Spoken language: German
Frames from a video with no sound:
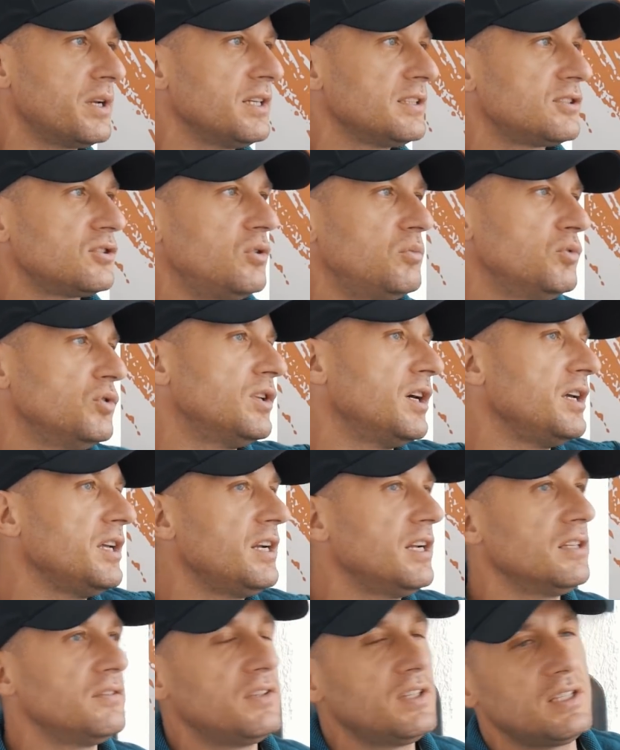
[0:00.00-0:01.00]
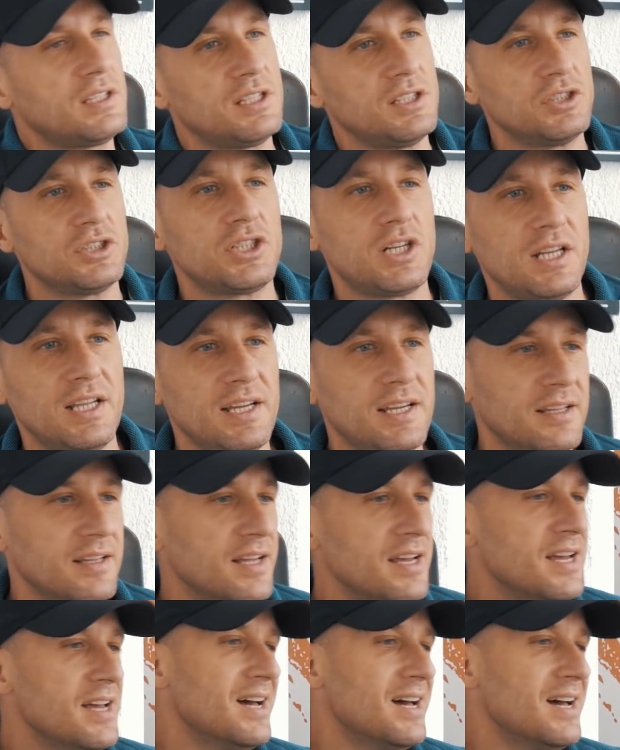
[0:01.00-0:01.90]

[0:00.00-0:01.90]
rechts kommt unter irgendwelchen Schlägen.